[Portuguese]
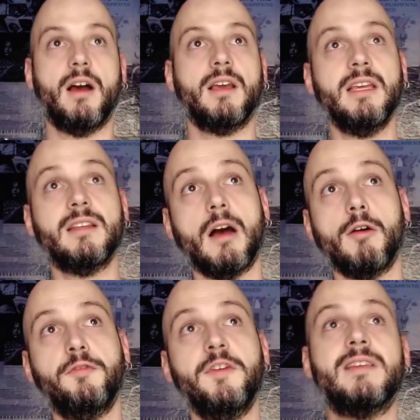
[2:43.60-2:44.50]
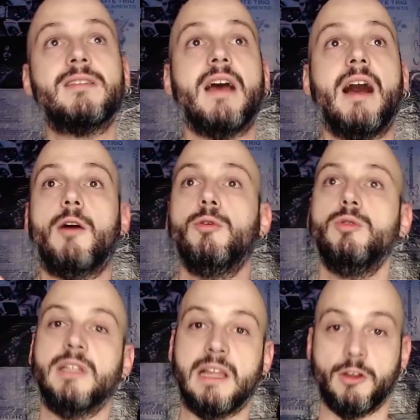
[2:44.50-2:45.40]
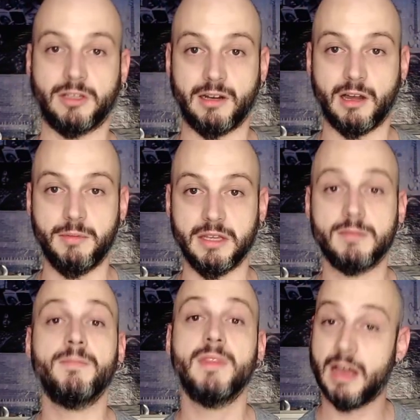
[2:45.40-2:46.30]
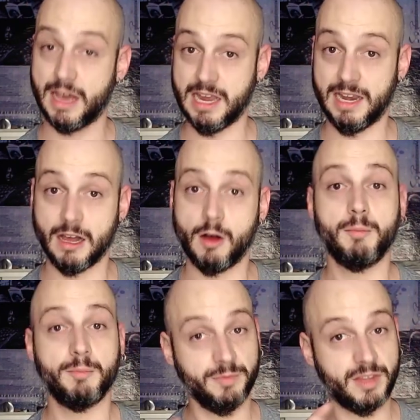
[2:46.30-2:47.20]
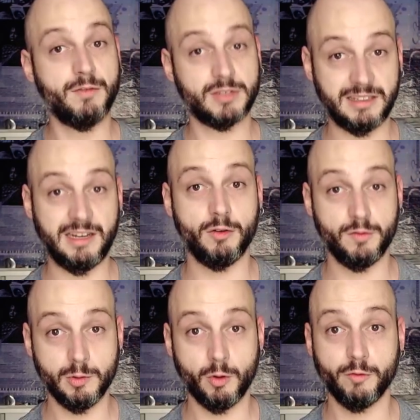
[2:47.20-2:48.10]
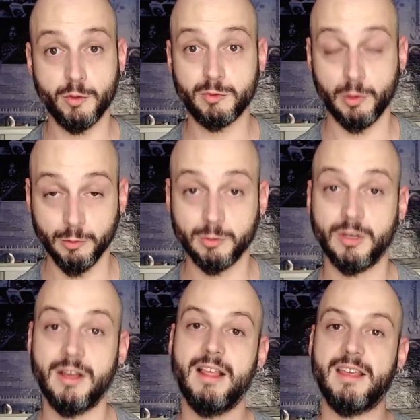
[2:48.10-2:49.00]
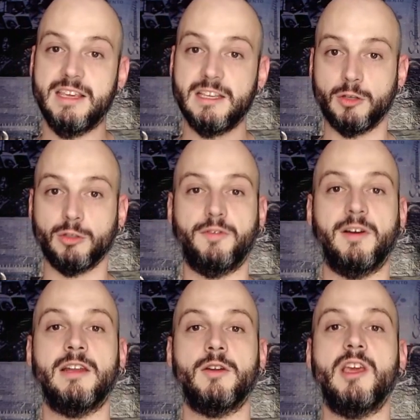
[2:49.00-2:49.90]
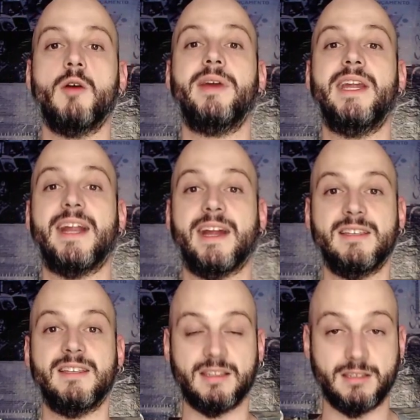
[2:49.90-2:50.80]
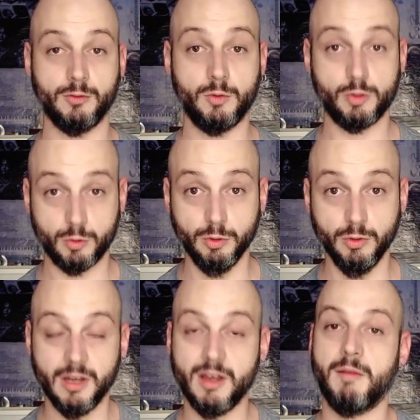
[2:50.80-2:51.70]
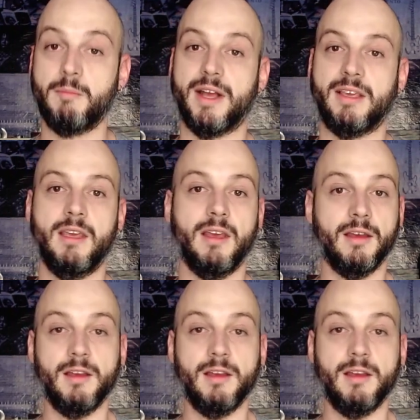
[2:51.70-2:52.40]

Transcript: Que tal fixar a altura da nota na cabeça? Aí é legal, daí você treina o ouvido absoluto. Isso que eu estou falando aqui é uma hierarquização do estudo. Para quê?